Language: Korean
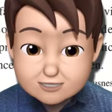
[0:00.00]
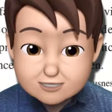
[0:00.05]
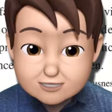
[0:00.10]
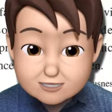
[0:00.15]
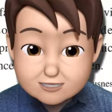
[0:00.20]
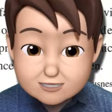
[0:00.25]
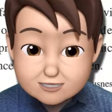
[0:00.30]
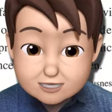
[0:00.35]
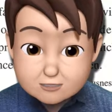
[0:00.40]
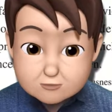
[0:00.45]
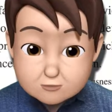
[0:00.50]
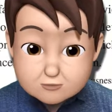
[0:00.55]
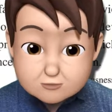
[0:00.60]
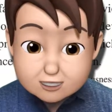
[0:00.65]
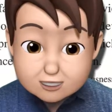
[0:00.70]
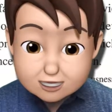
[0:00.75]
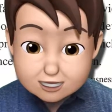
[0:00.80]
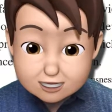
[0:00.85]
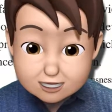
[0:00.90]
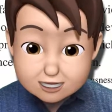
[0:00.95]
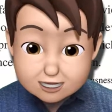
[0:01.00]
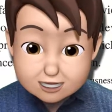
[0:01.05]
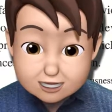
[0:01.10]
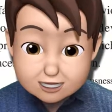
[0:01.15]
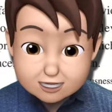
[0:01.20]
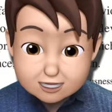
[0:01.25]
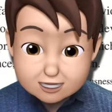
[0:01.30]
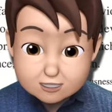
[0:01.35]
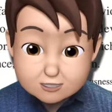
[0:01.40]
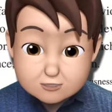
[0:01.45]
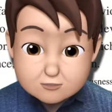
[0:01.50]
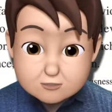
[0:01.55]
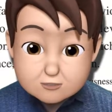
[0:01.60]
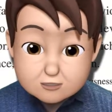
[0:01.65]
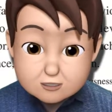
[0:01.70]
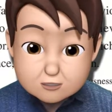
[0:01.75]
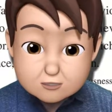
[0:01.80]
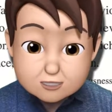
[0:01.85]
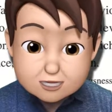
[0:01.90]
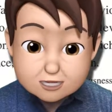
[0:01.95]
자, 그런데 어,
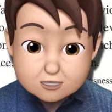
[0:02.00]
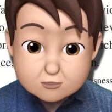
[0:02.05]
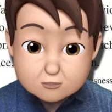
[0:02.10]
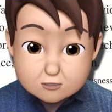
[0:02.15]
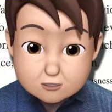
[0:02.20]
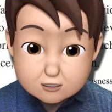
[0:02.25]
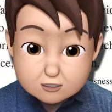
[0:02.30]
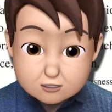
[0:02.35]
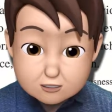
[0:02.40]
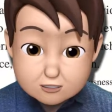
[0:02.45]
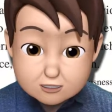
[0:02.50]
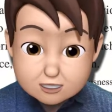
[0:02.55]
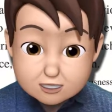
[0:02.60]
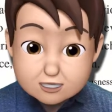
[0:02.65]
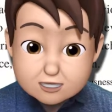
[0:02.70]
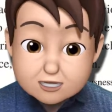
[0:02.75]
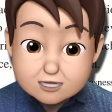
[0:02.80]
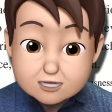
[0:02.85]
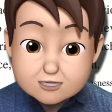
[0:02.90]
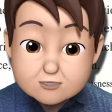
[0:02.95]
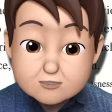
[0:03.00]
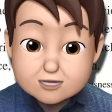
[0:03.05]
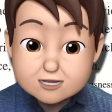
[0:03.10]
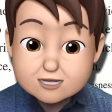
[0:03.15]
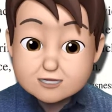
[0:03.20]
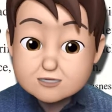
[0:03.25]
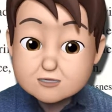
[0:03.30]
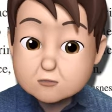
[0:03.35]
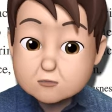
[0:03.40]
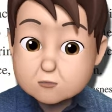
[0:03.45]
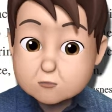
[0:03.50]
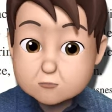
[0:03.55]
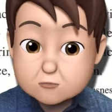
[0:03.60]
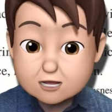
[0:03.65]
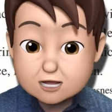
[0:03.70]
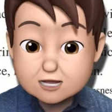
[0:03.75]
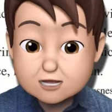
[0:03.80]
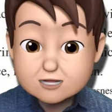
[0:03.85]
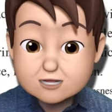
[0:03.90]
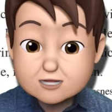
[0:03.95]
그러한 것은 이러한
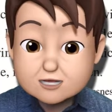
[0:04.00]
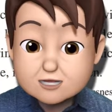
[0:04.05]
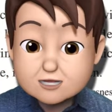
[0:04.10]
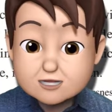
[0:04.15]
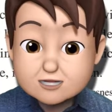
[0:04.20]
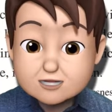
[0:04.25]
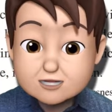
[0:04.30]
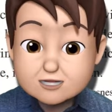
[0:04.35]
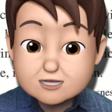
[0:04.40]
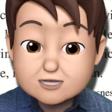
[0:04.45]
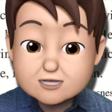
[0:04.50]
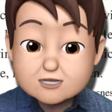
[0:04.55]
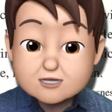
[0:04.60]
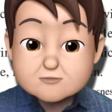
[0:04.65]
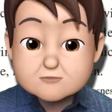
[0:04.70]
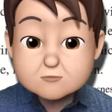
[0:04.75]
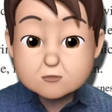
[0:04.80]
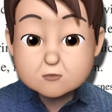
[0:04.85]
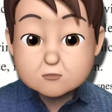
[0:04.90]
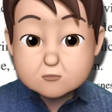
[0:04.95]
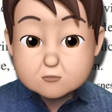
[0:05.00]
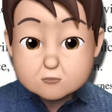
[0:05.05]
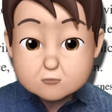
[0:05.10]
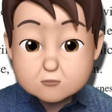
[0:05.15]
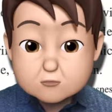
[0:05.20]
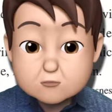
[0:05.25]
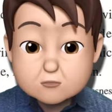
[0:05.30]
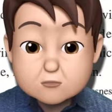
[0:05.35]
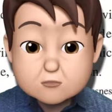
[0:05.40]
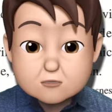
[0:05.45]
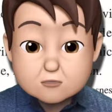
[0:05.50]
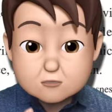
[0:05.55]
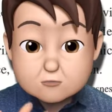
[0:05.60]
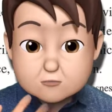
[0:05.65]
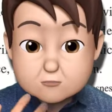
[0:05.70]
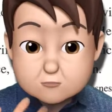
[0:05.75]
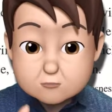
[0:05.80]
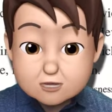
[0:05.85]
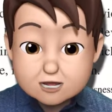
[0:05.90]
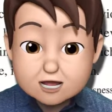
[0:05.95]
조화, 이뭐 눈,
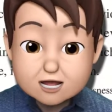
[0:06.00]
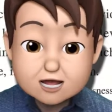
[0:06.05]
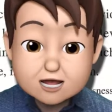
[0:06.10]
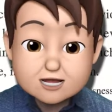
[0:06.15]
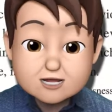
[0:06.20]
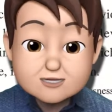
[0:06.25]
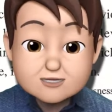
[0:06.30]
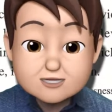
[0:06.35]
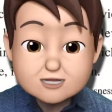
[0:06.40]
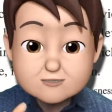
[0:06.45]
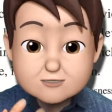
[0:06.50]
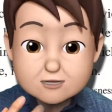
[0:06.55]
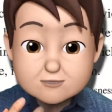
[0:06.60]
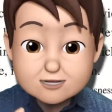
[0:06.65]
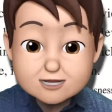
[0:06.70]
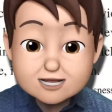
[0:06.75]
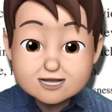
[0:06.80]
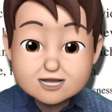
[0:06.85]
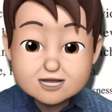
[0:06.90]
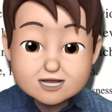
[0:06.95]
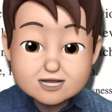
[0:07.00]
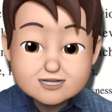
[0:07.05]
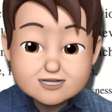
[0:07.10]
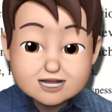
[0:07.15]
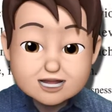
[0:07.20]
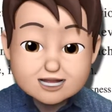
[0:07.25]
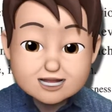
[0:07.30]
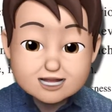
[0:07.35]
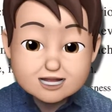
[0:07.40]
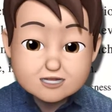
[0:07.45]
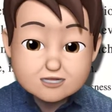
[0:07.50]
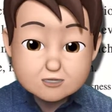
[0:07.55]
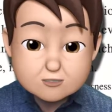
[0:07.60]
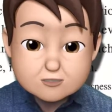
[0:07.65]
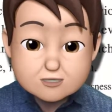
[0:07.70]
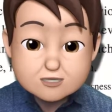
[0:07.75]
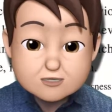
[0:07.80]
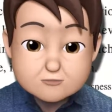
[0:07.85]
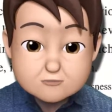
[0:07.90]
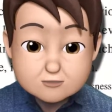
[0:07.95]
뇌, 그 다음에 팔다리 사이에
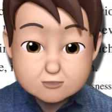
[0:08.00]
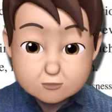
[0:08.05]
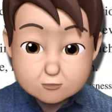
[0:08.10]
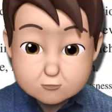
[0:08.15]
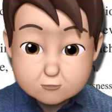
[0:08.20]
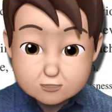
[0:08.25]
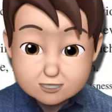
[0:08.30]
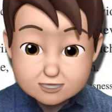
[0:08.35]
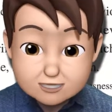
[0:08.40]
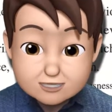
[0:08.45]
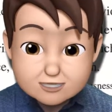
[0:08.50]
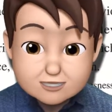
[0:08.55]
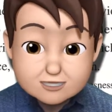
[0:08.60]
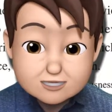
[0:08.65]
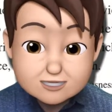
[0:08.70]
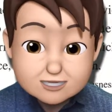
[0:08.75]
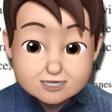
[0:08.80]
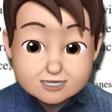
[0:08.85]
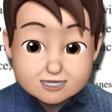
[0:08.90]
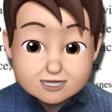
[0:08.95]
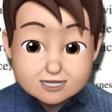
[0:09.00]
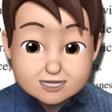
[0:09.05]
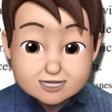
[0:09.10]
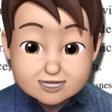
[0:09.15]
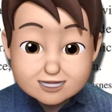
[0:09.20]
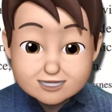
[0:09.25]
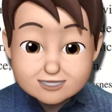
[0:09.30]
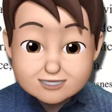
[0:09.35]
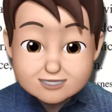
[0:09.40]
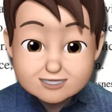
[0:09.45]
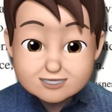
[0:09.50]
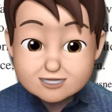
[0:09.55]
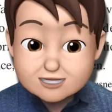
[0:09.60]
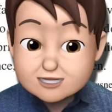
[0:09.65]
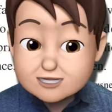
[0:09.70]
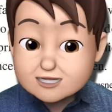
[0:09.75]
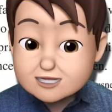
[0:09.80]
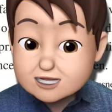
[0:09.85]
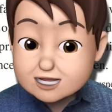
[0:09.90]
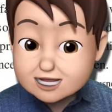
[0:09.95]
전례 없는 조화는 has
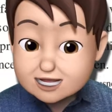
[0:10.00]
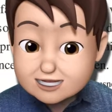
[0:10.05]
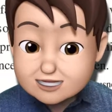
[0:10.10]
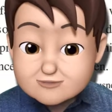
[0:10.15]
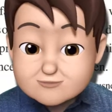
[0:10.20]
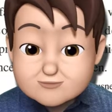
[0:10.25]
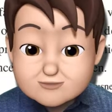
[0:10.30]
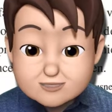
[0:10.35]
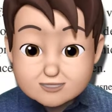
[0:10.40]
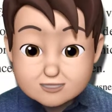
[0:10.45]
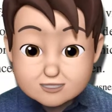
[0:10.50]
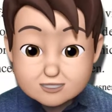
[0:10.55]
had first